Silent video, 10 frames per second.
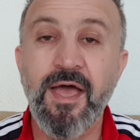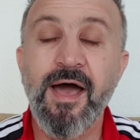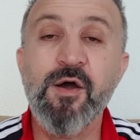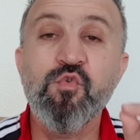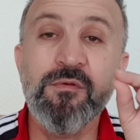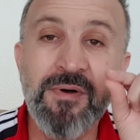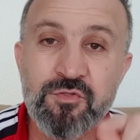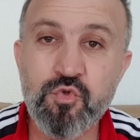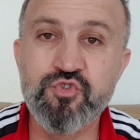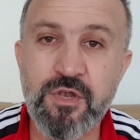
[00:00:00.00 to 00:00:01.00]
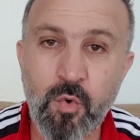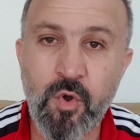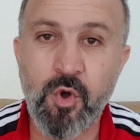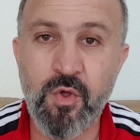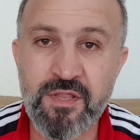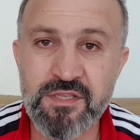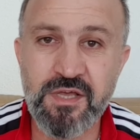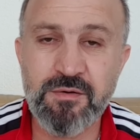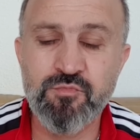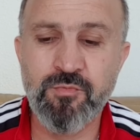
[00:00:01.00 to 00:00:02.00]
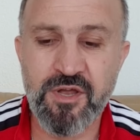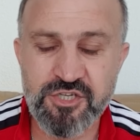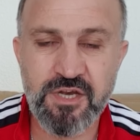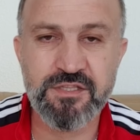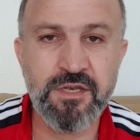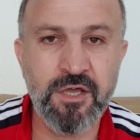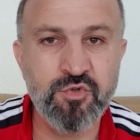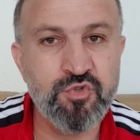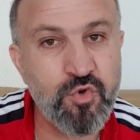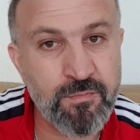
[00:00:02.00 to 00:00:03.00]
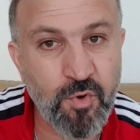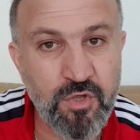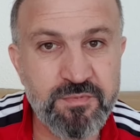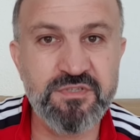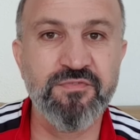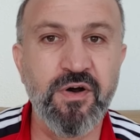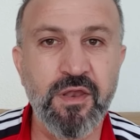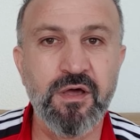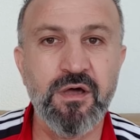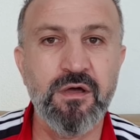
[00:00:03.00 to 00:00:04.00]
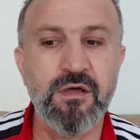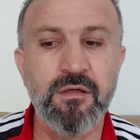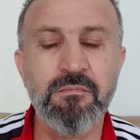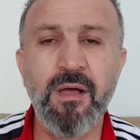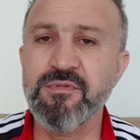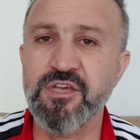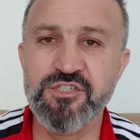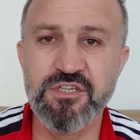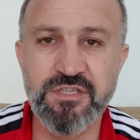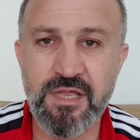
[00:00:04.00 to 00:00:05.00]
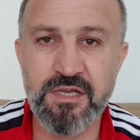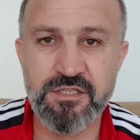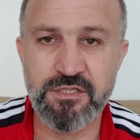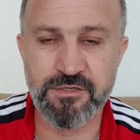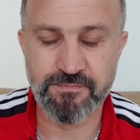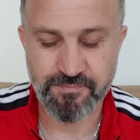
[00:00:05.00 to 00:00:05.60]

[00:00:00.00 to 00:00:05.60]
أول ما توصلوا على هولندا مباشرة احجزوا الموعد بالسفارة ما بدها شي سهل كتير